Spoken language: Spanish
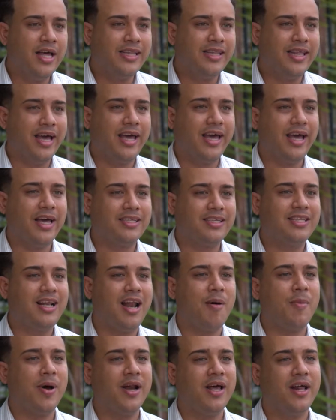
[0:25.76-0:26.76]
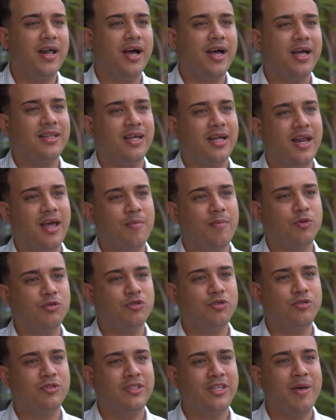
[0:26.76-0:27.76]
de que es la manera que
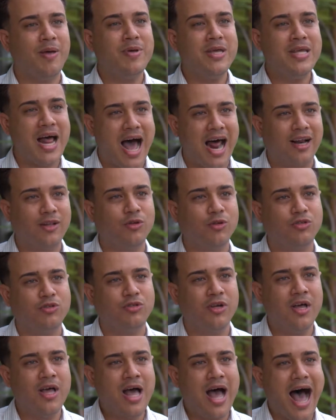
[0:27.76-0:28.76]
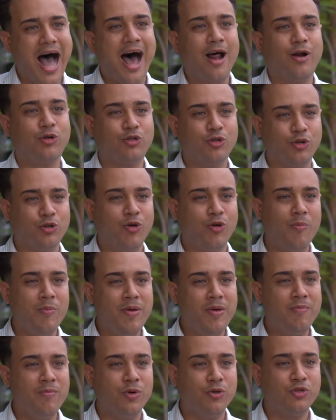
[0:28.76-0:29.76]
tenemos de mirarnos a nosotros
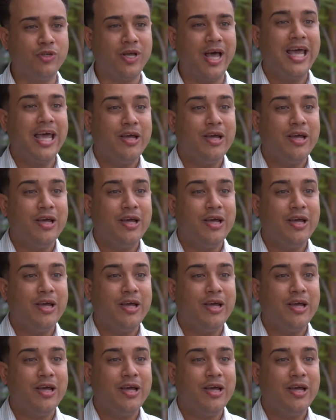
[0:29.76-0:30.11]
mismos e